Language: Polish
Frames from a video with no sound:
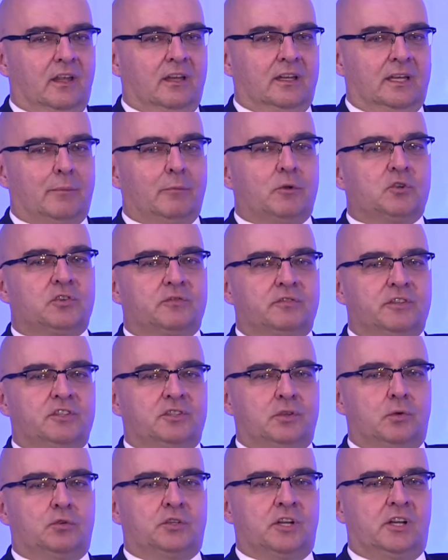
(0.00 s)
Tam
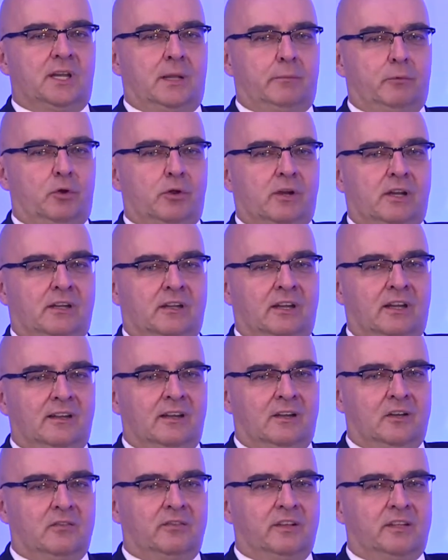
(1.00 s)
oczywiście uczelnia miała
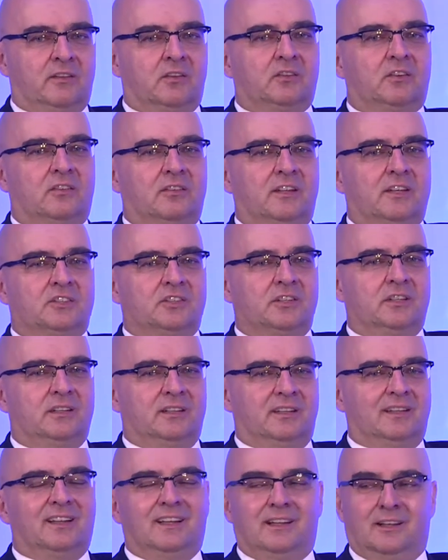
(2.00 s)
deklarować, co to znaczy
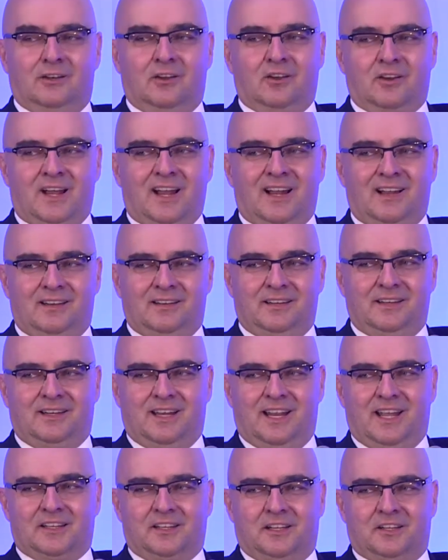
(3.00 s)
lokalny
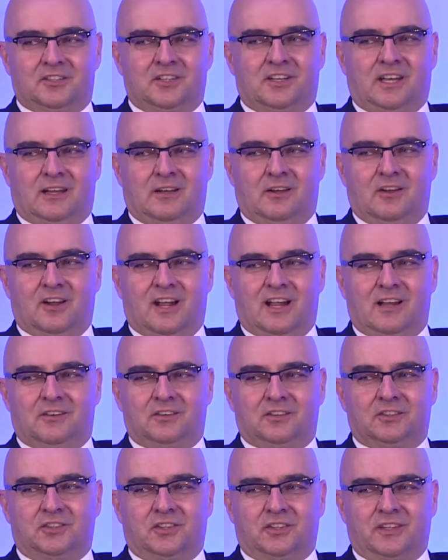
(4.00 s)
dla niej. Czy ten
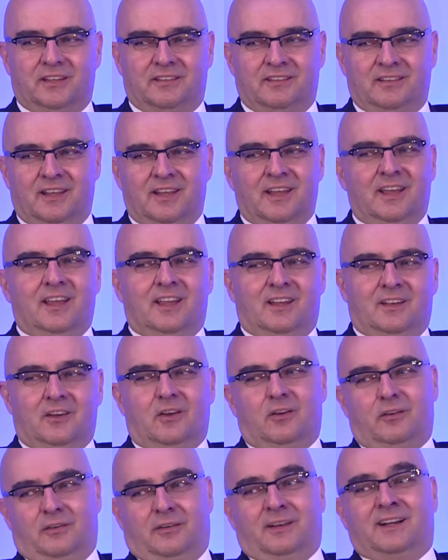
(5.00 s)
lokalność to jest
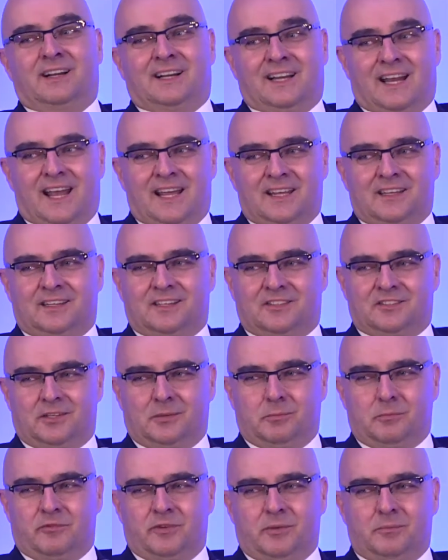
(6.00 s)
no, kraj, jeżeli
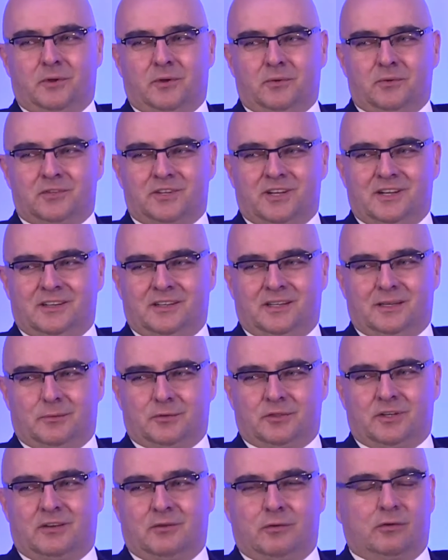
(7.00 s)
mówimy o uczelni na
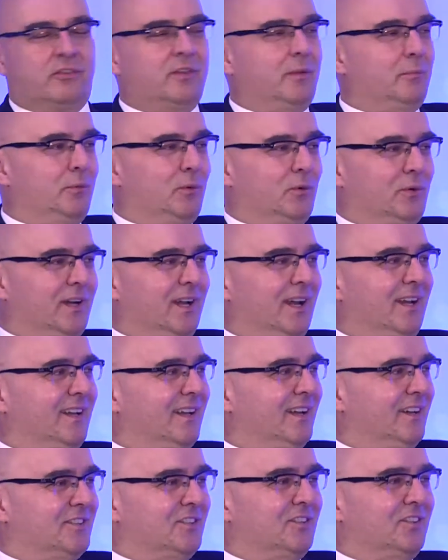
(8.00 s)
przykład Luksemburga,
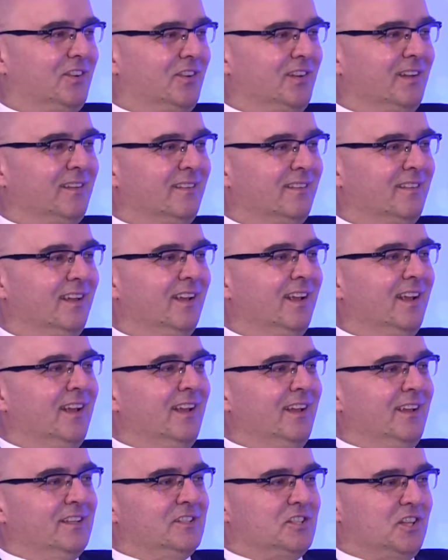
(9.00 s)
tak? czy to jest
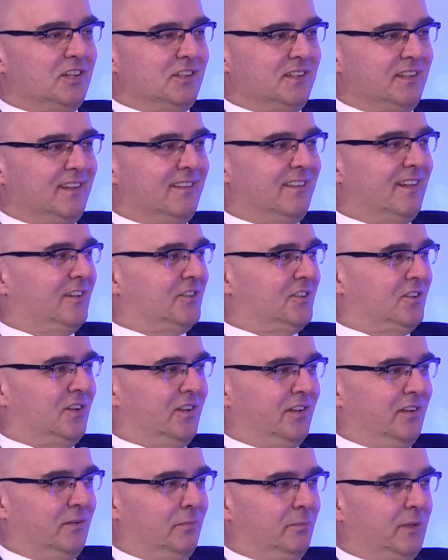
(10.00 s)
dzielnica, czy to
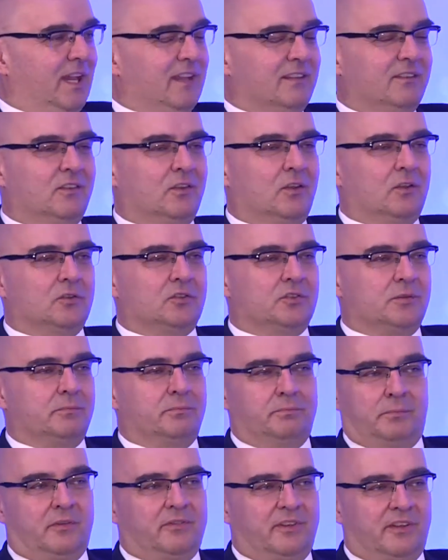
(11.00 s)
jest miasto, czy
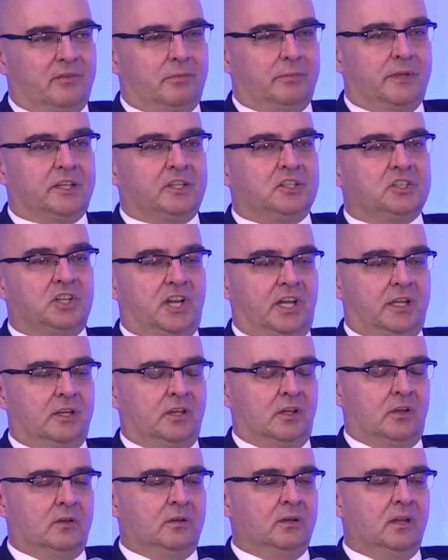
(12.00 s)
powiedzmy jakiś
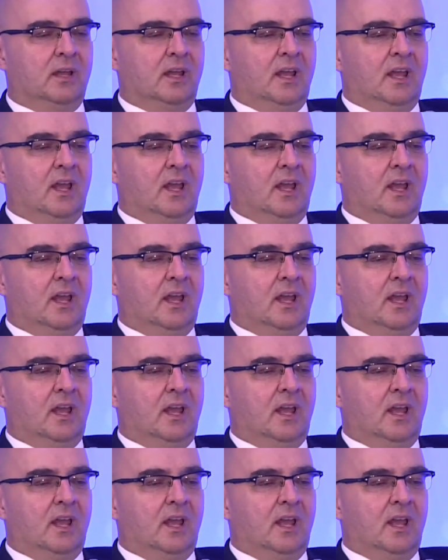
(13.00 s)
region,